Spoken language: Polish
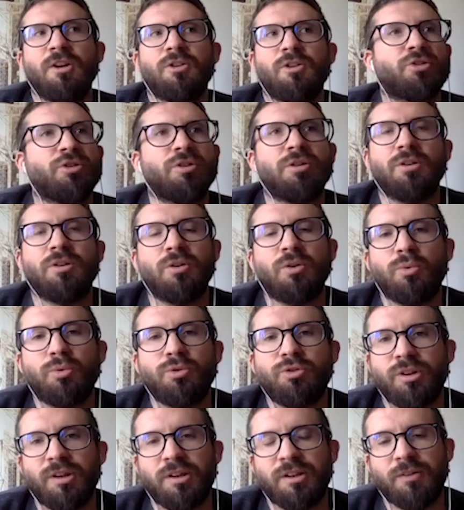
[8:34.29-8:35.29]
Czy
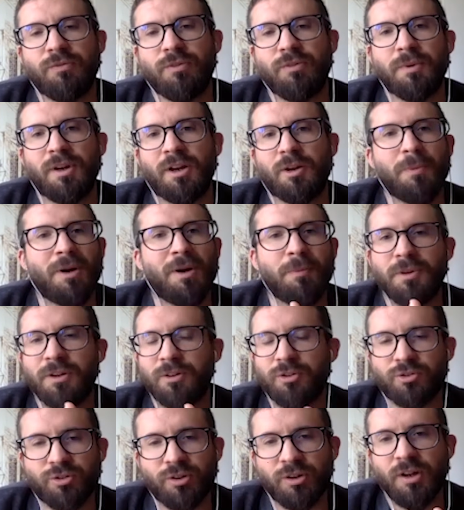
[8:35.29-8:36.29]
ludzie, nie wiem, jak mamy
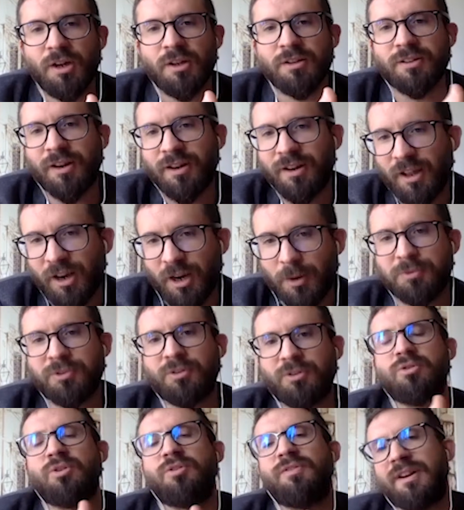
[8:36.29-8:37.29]
jeszcze trenera
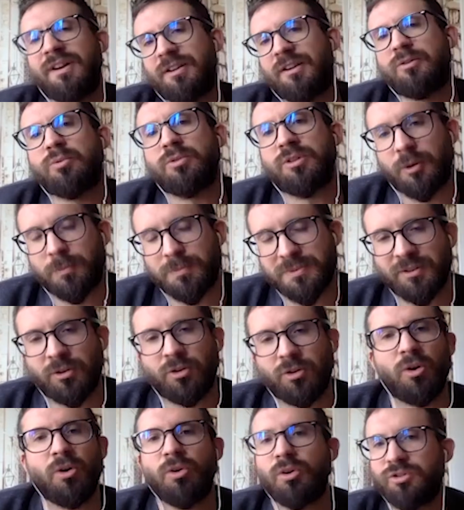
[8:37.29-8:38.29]
przygotowania tutaj,
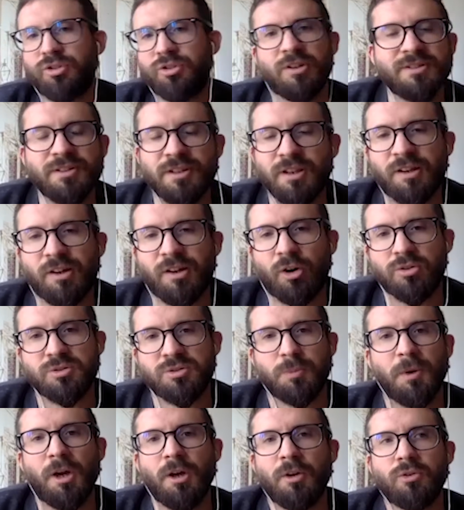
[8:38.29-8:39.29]
psycholog, czy jest kilka
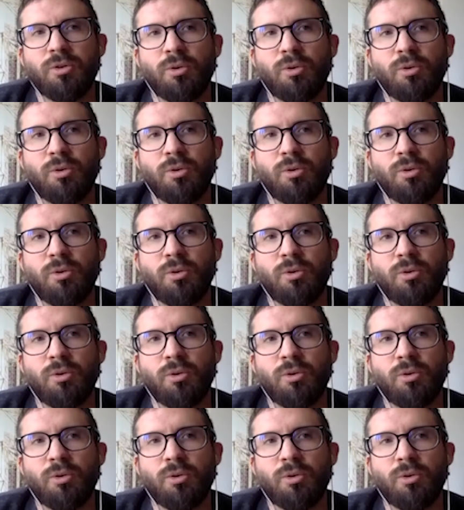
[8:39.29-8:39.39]
osób,